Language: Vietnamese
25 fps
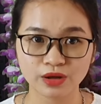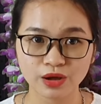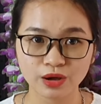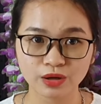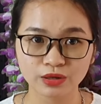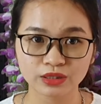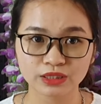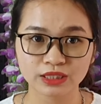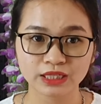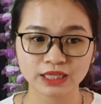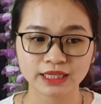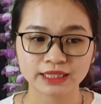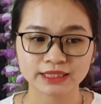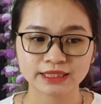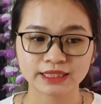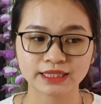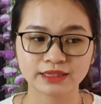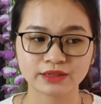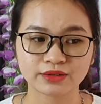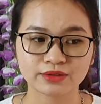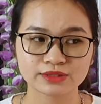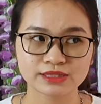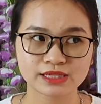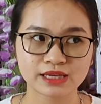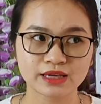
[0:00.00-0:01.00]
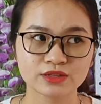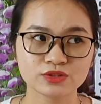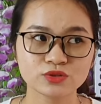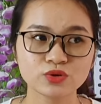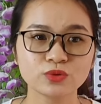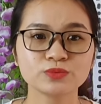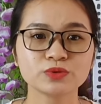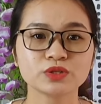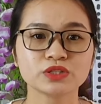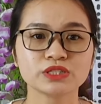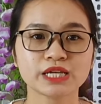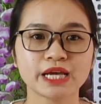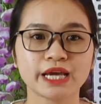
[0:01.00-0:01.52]
Đó và nếu các mẹ có
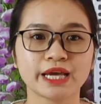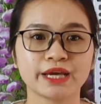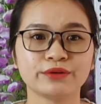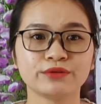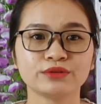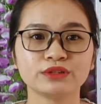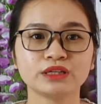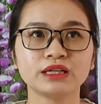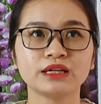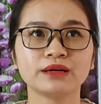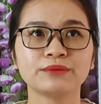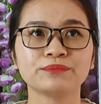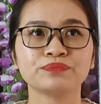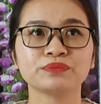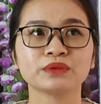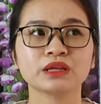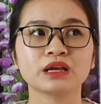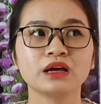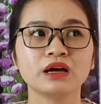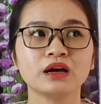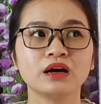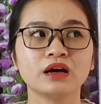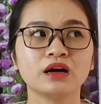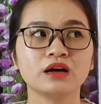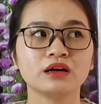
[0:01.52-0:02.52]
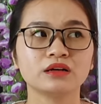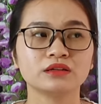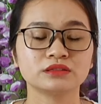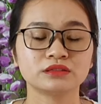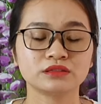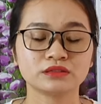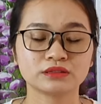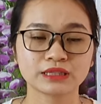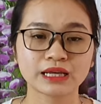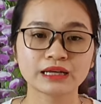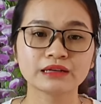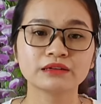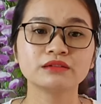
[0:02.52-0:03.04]
cái những cái băn khoăn và thắc mắc hay
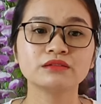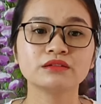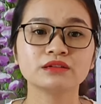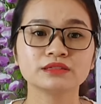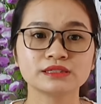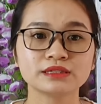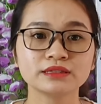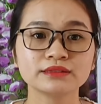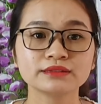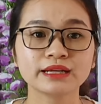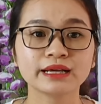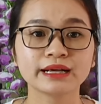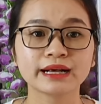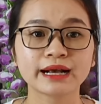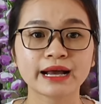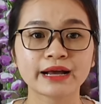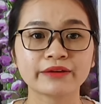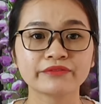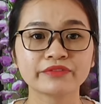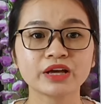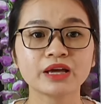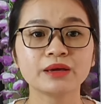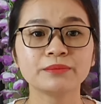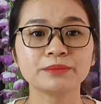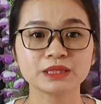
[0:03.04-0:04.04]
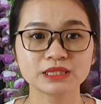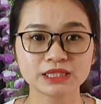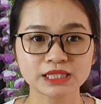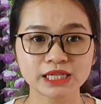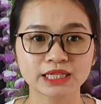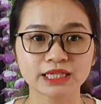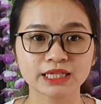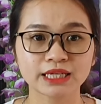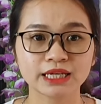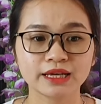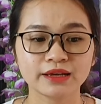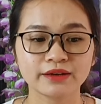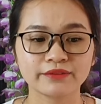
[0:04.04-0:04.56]
khó khăn gì thì các mẹ có thể
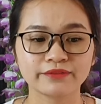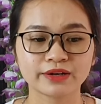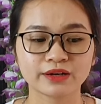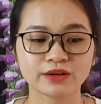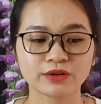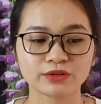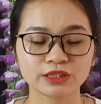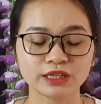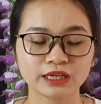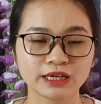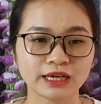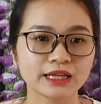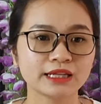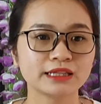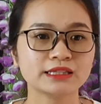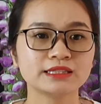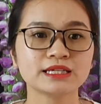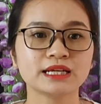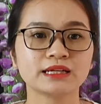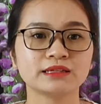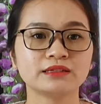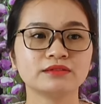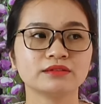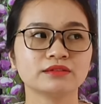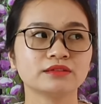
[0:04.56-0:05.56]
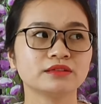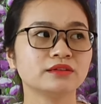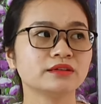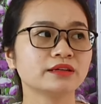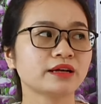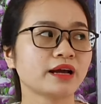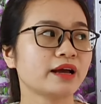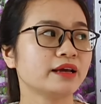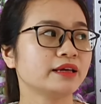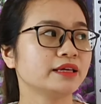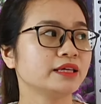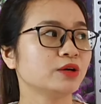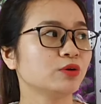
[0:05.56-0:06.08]
comment phía dưới thì mình
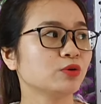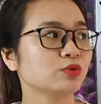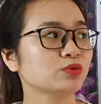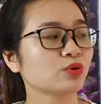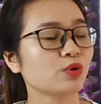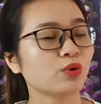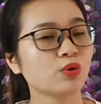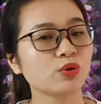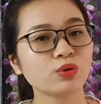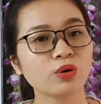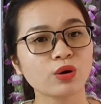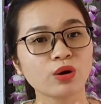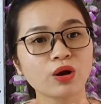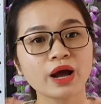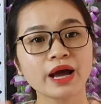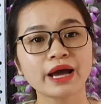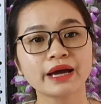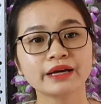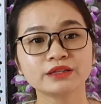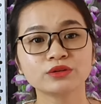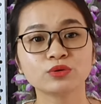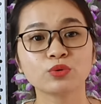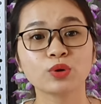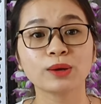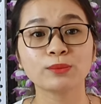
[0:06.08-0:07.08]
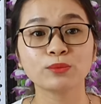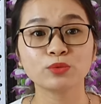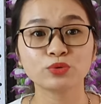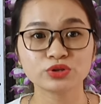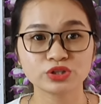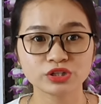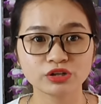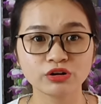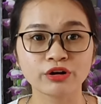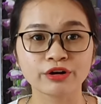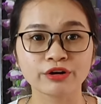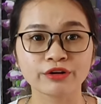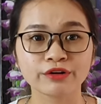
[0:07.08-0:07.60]
sẽ giải đáp và cũng như là tư vấn chi
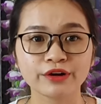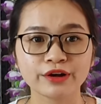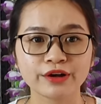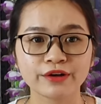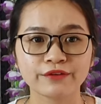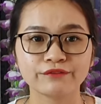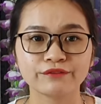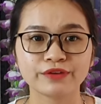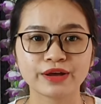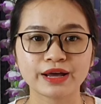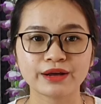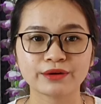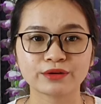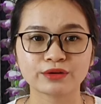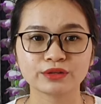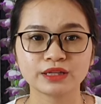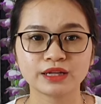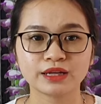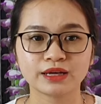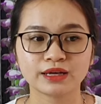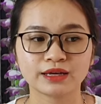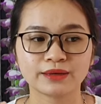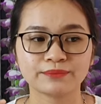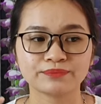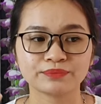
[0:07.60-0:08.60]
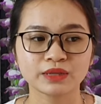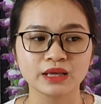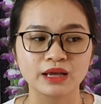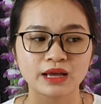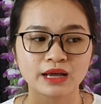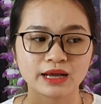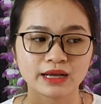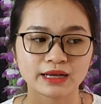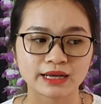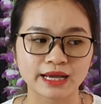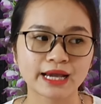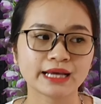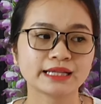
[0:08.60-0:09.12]
tiết. Đó và cảm ơn
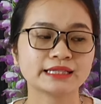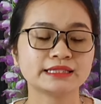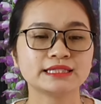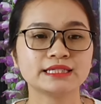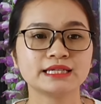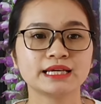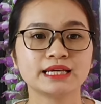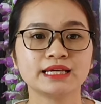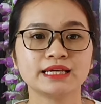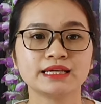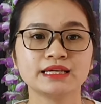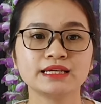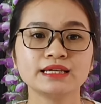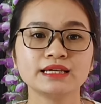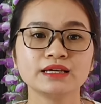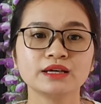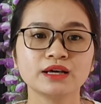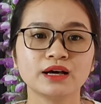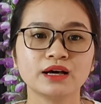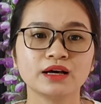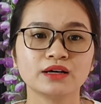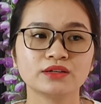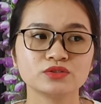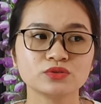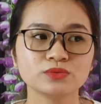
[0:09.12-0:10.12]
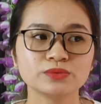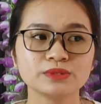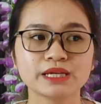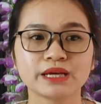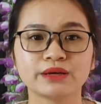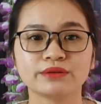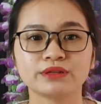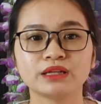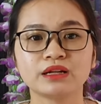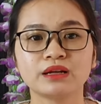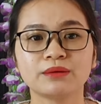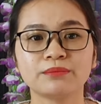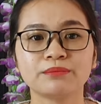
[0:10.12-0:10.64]
các mẹ đã theo dõi vlog ngày hôm nay.
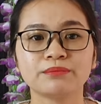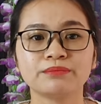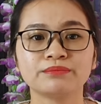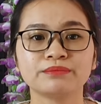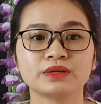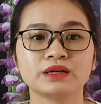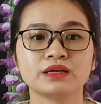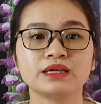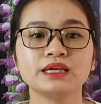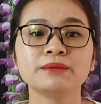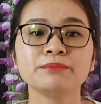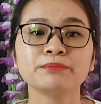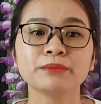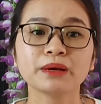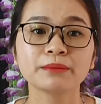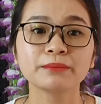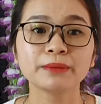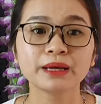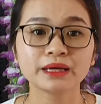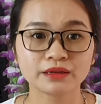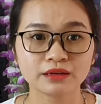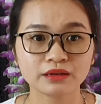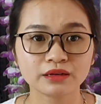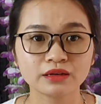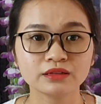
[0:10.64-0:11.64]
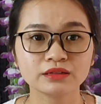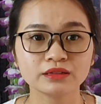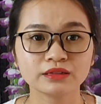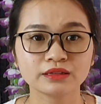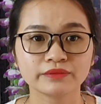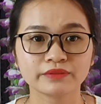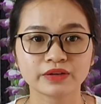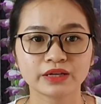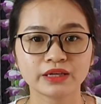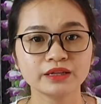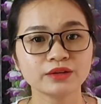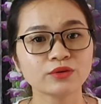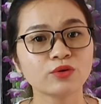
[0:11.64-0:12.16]
Xin chào và hẹn gặp lại các mẹ ở những
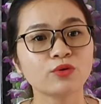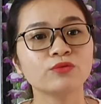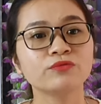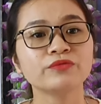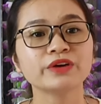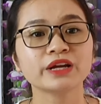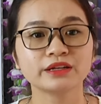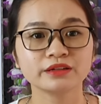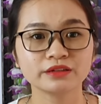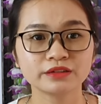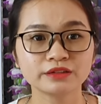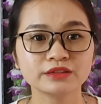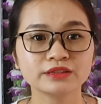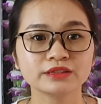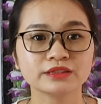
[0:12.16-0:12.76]
vlog tiếp theo.